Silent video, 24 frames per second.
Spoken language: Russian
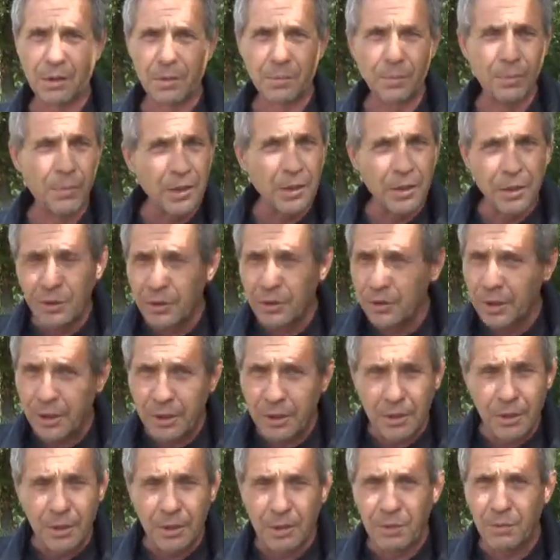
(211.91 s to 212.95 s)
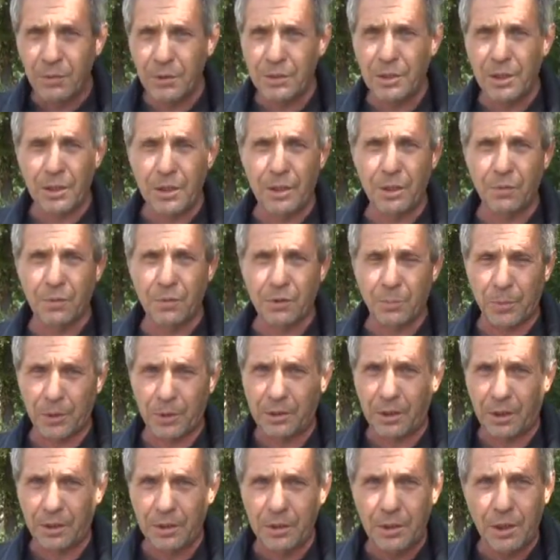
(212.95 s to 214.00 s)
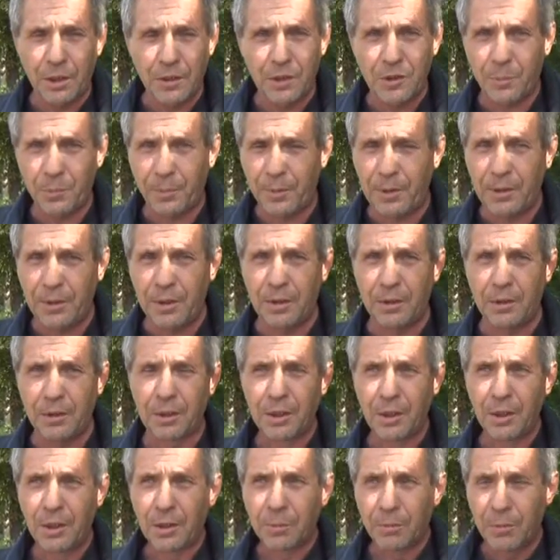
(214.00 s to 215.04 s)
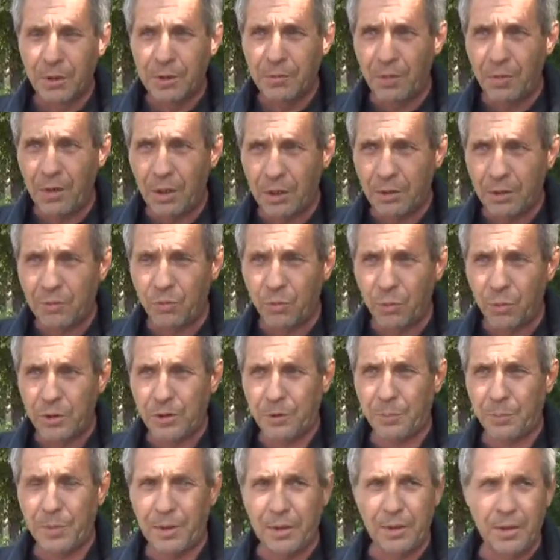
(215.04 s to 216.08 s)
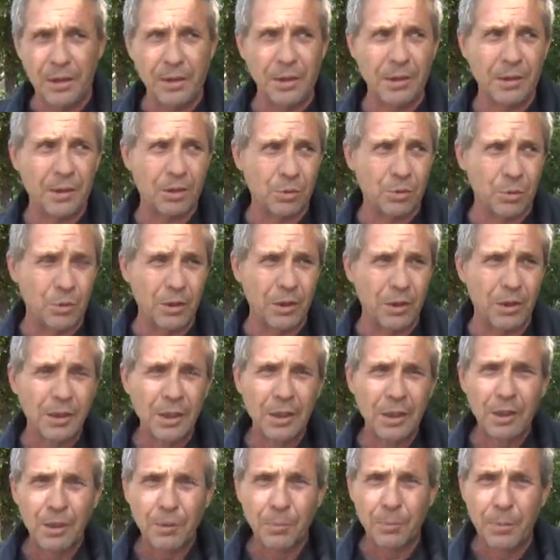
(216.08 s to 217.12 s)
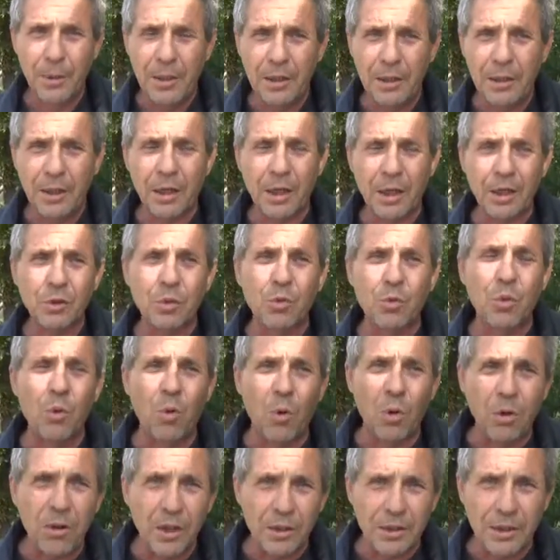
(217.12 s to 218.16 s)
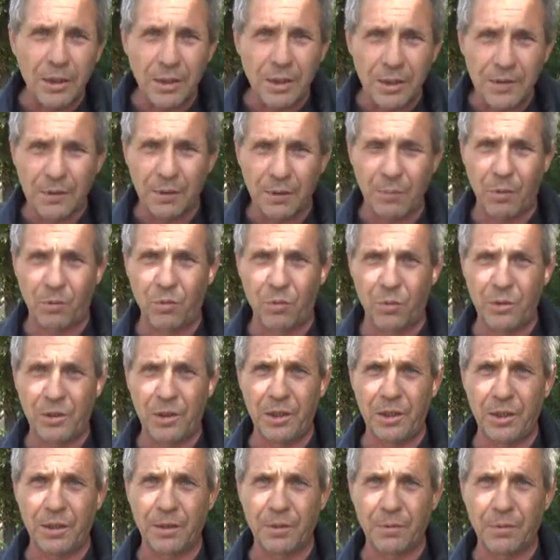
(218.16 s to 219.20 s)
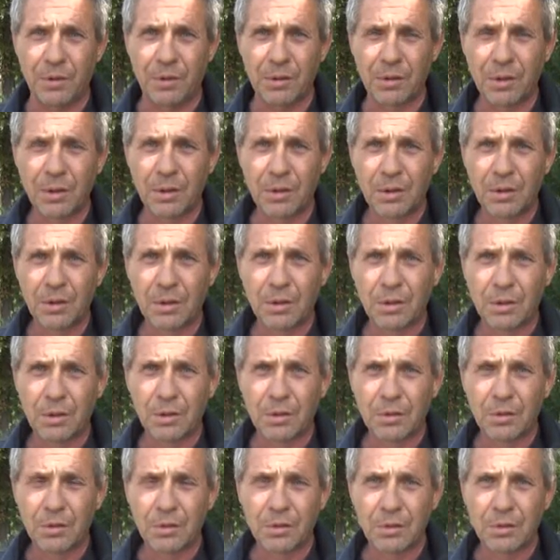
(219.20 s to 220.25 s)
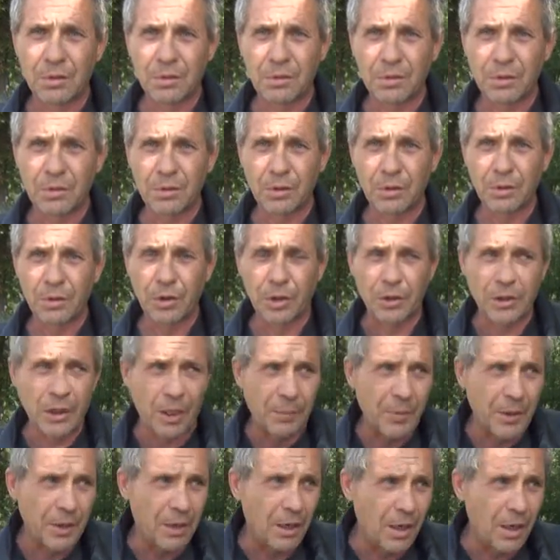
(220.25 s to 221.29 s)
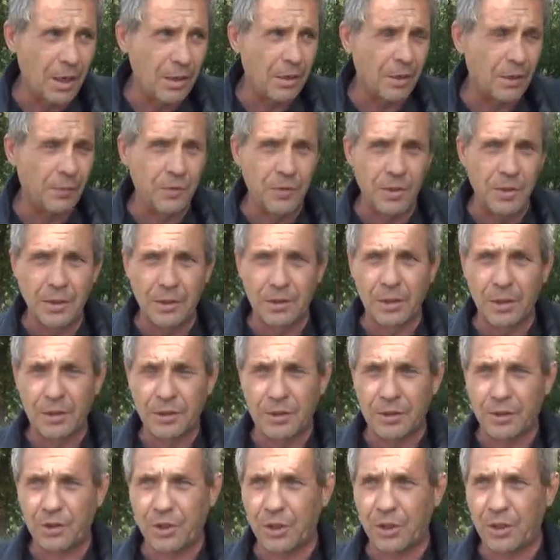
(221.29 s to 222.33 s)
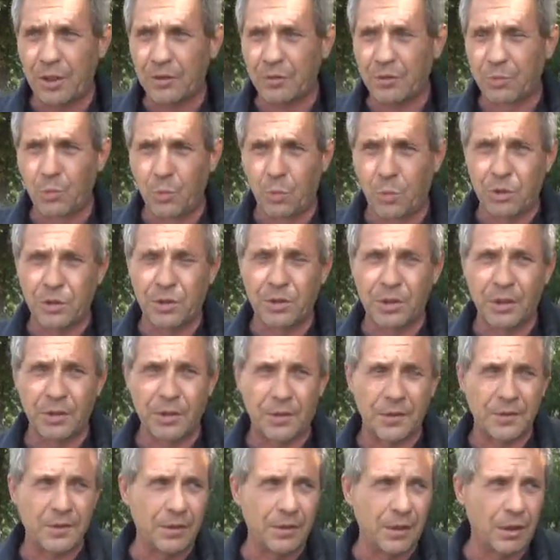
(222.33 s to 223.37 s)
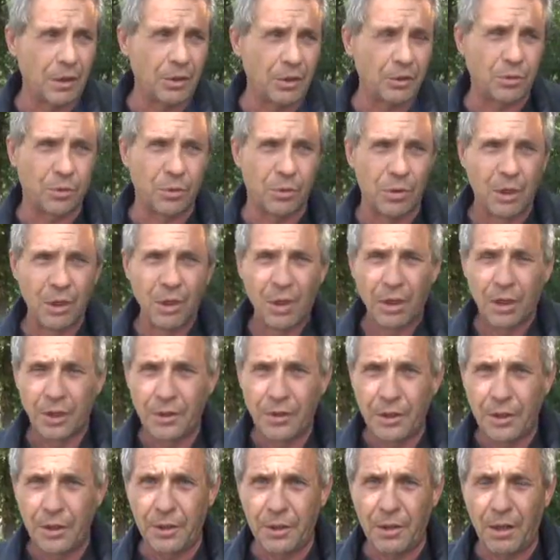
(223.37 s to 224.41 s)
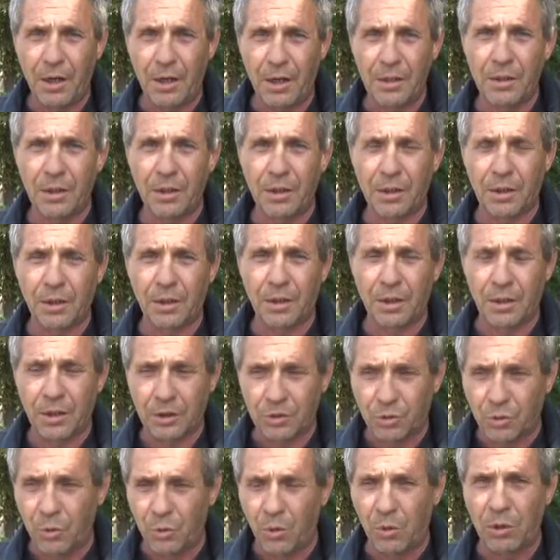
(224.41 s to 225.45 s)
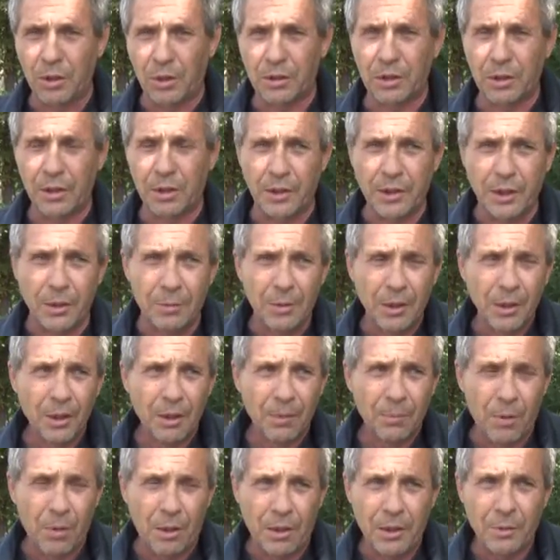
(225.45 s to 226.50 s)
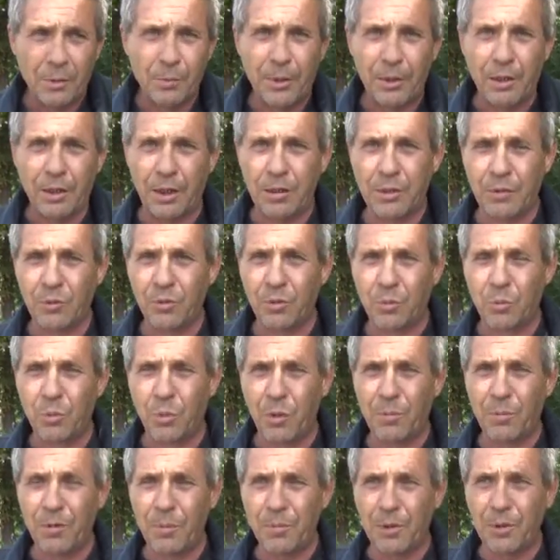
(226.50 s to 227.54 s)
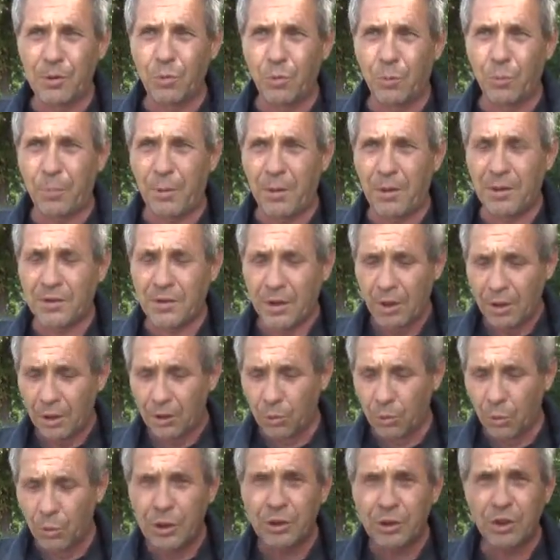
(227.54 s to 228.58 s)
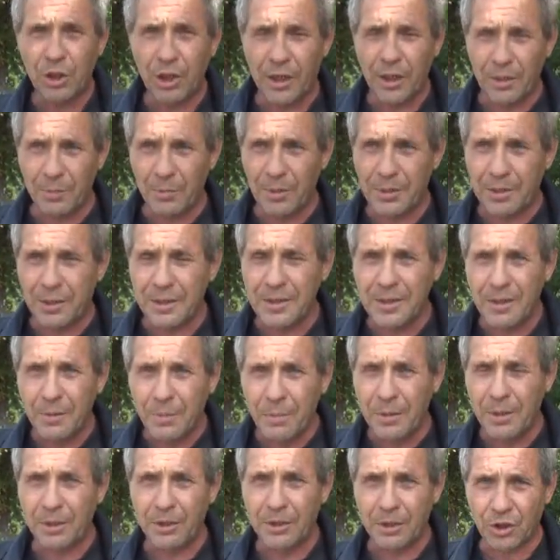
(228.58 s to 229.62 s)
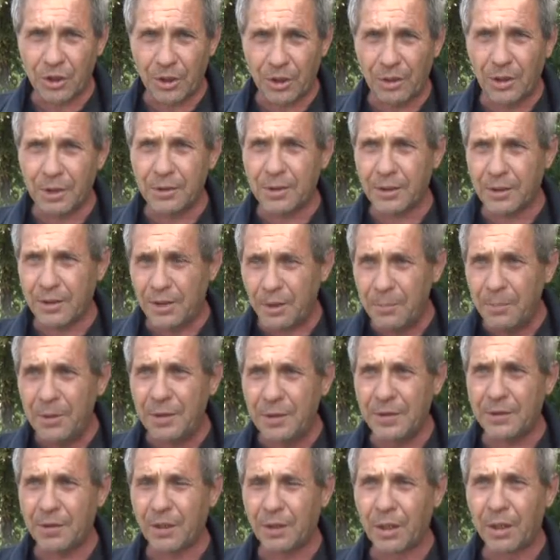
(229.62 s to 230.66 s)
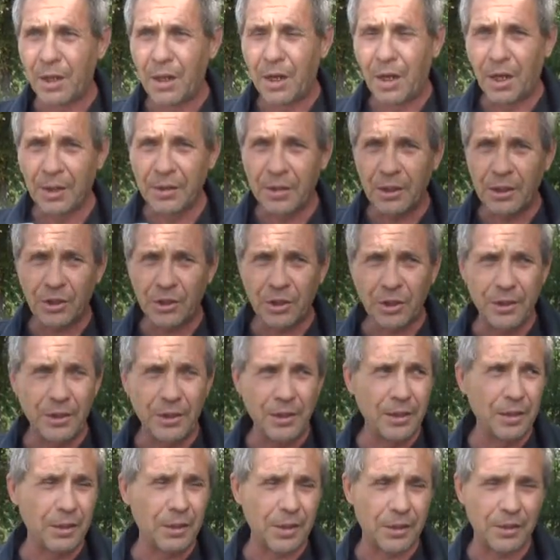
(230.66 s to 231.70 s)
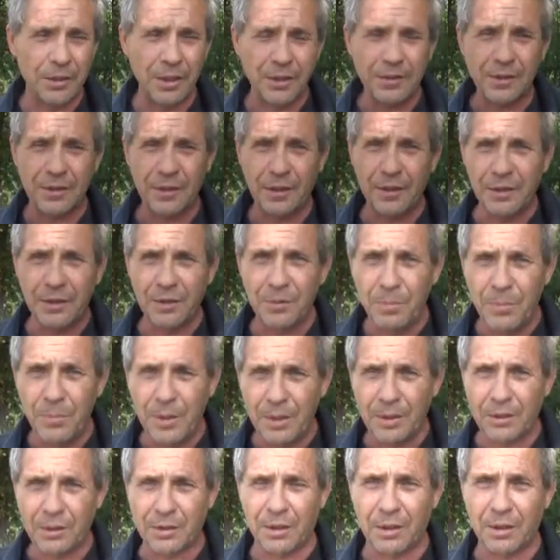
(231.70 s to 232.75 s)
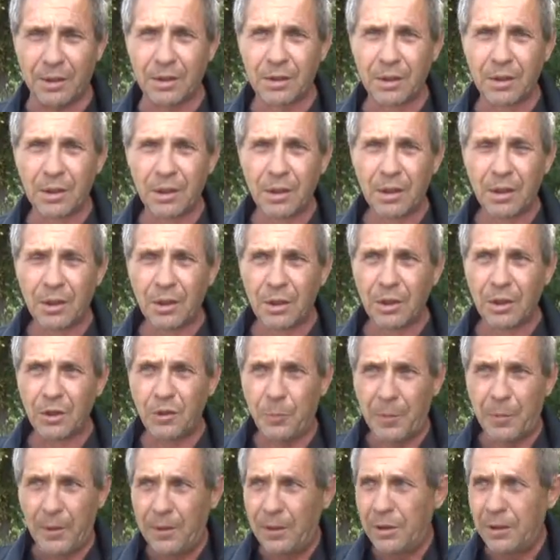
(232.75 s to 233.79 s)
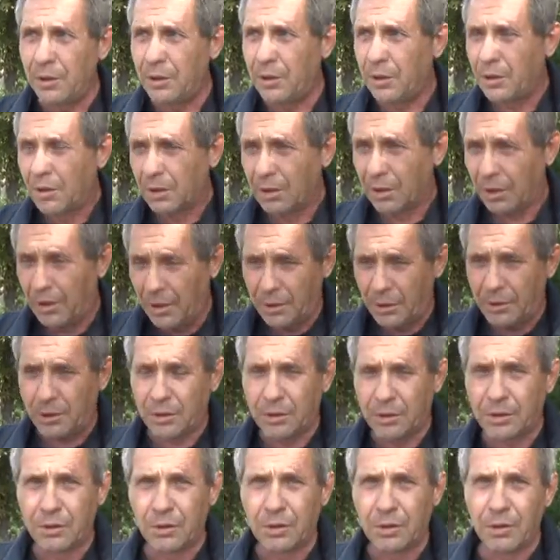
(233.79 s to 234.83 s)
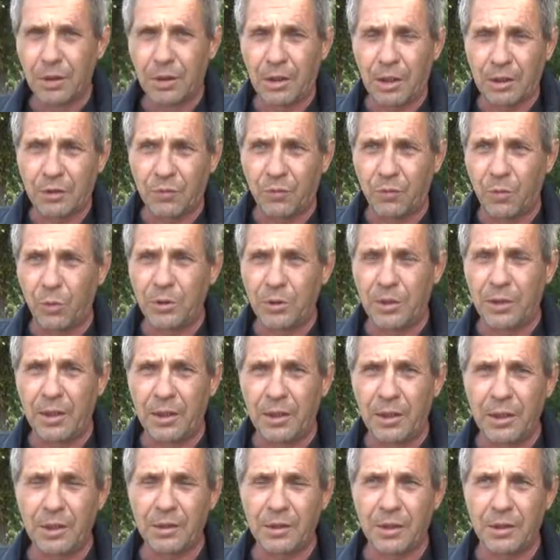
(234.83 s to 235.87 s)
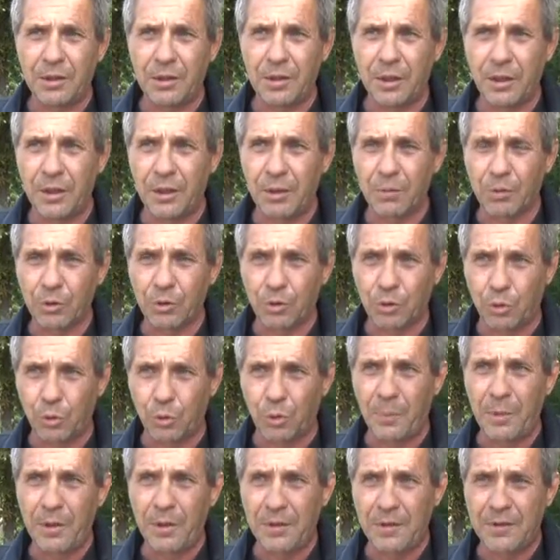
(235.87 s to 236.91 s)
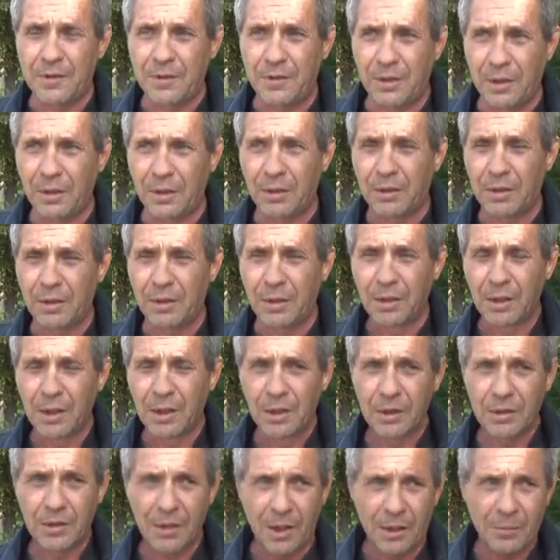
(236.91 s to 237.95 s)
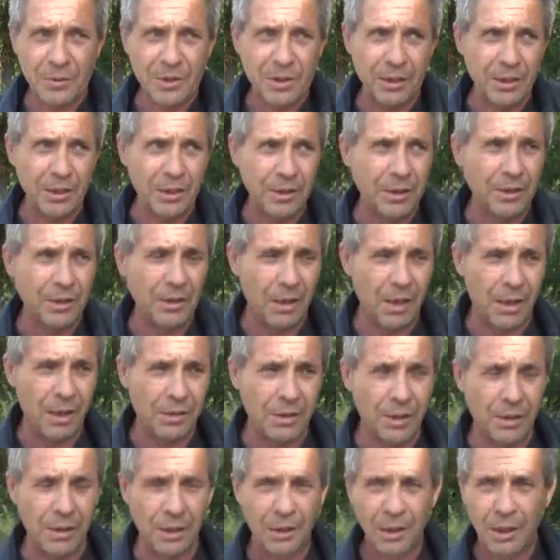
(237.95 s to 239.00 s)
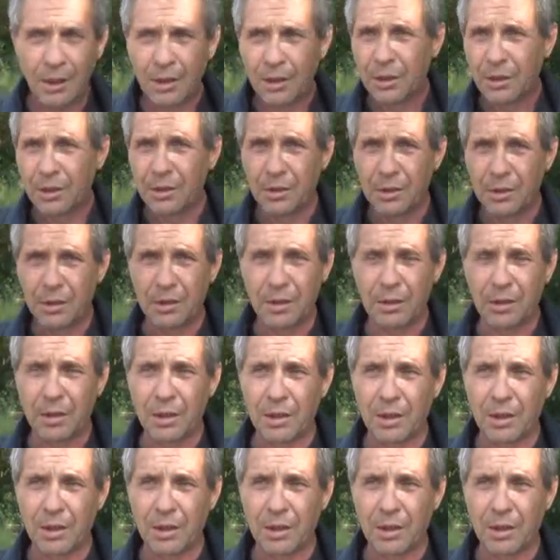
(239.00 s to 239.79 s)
Мы ни единого дерева с под корня не спилили. Мы два отвода спилили, которые были отколоты от самого дерева. И там реально видно, сейчас можно это снять, что они реально а, отколоты, они могли бы реально в любой момент упасть. Но решаем это не мы, решала это комиссия. А наше дело, где стоит метка, спилить этот э, отвод или это дерево. Что мы и сделали. Там стоит реальная э,